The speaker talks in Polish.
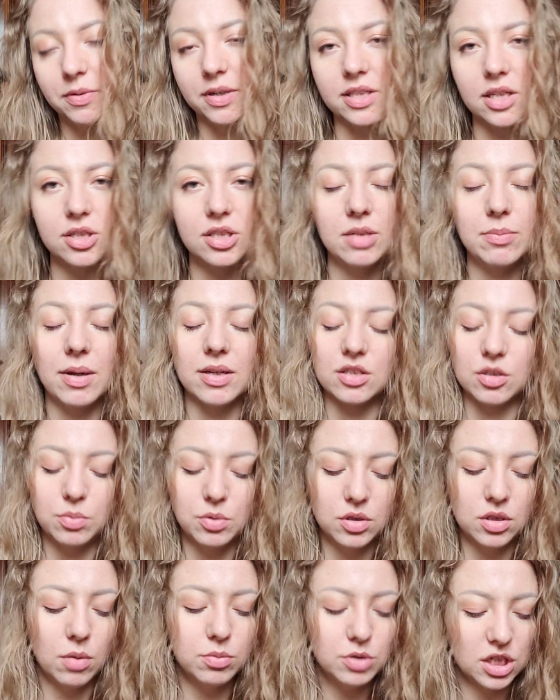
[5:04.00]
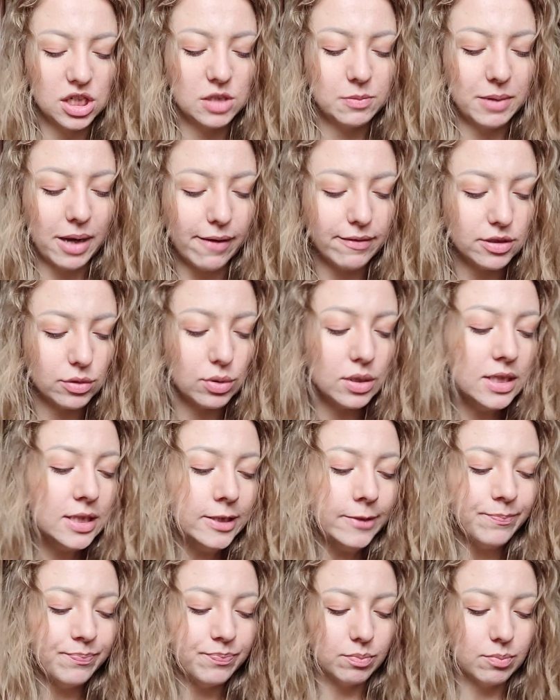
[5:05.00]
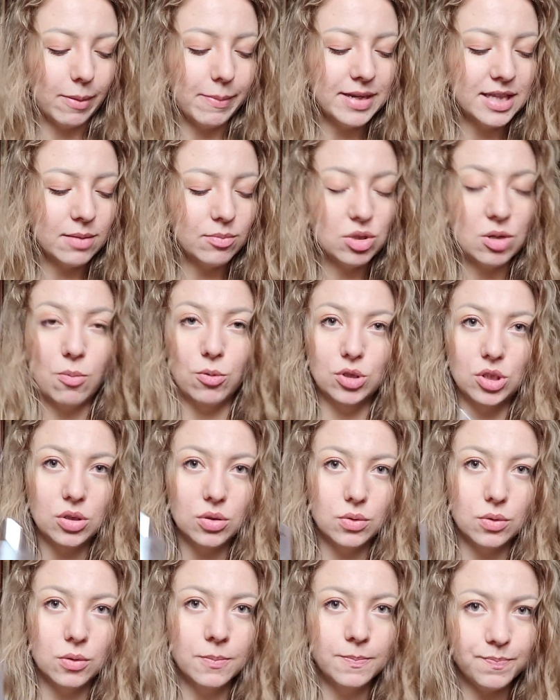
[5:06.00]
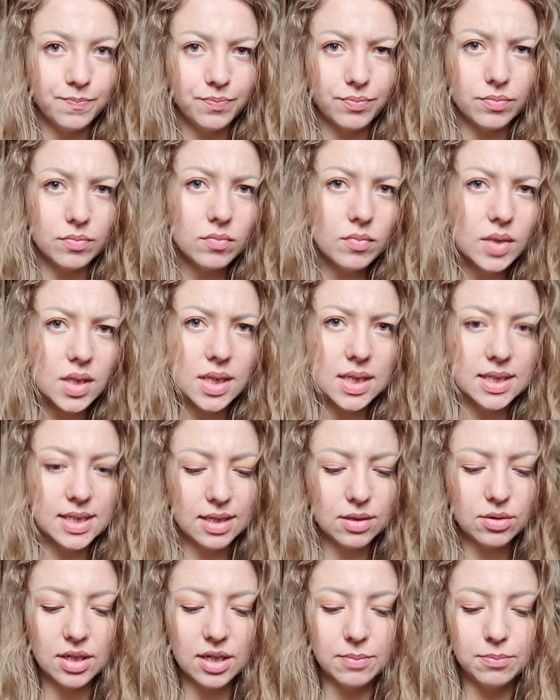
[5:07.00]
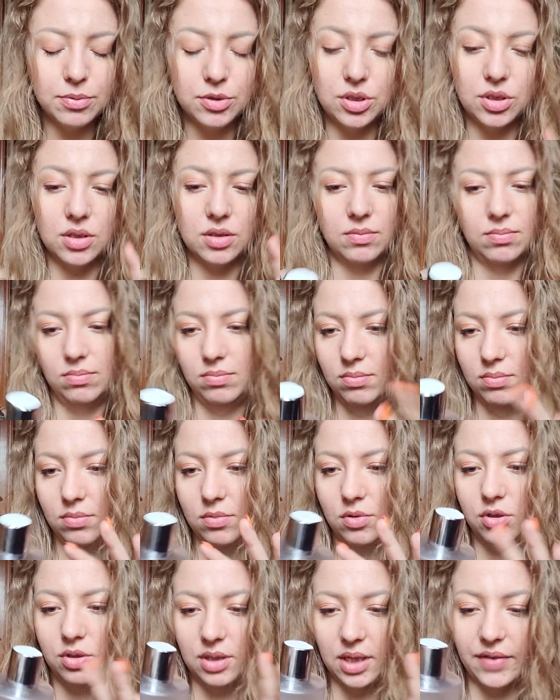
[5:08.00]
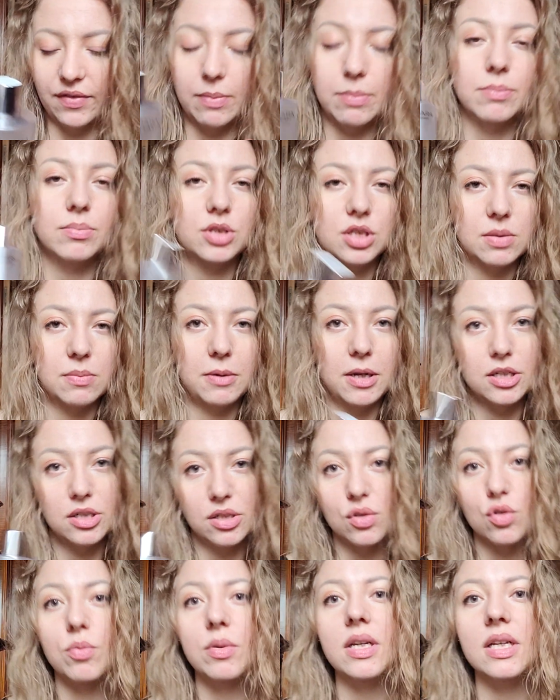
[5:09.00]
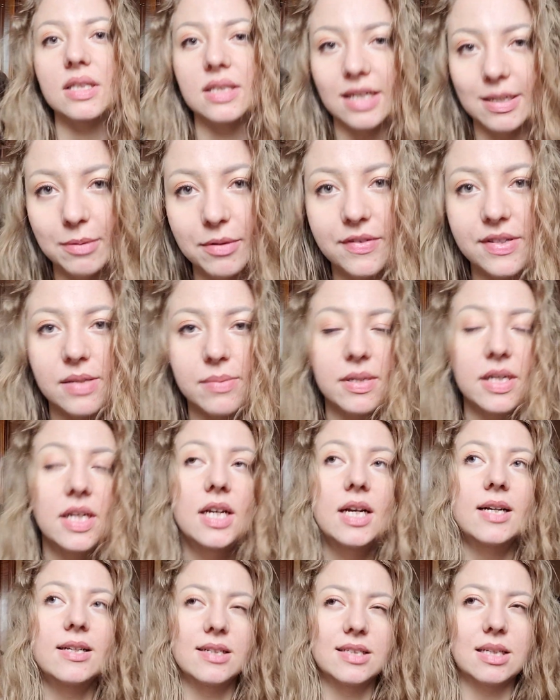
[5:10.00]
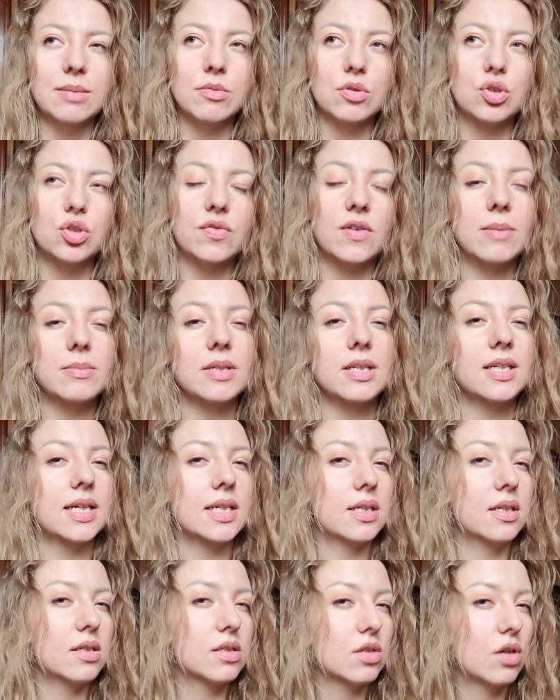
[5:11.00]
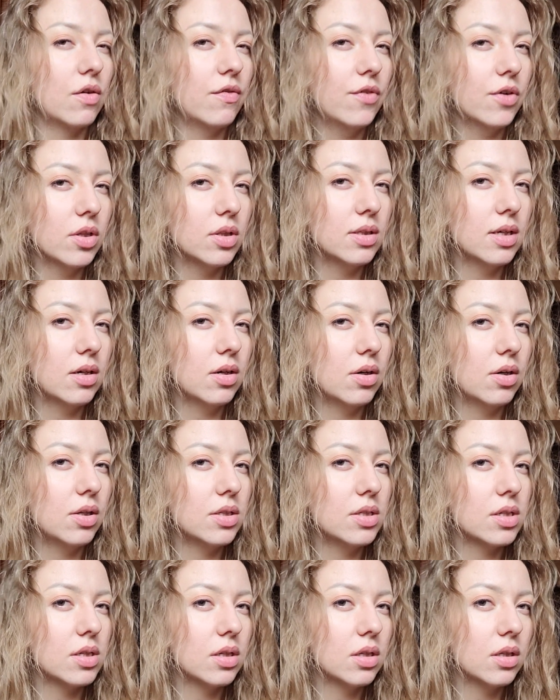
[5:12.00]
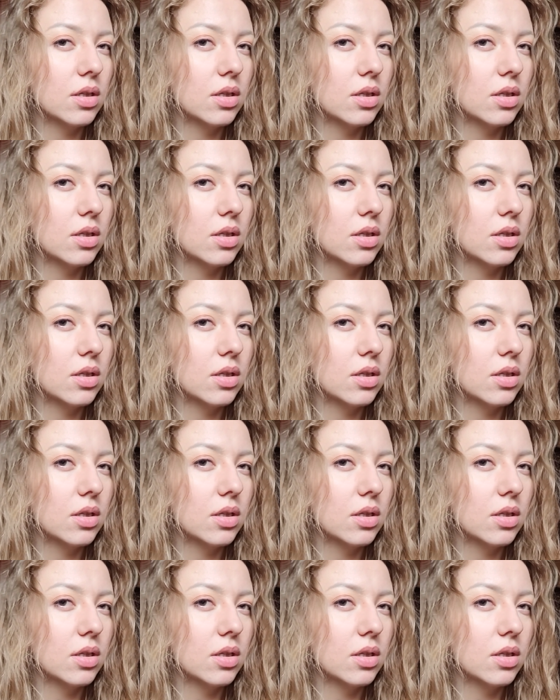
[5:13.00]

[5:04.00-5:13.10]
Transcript: praktycznie, bardzo dobrze się sprawdził. Pamiętam, że na początku jakoś tak przy, no, no nie wiem, przy pierwszych 100 ml powiedzmy, gdzieś tam odczuwałam delikatny dyskomfort na okolicy,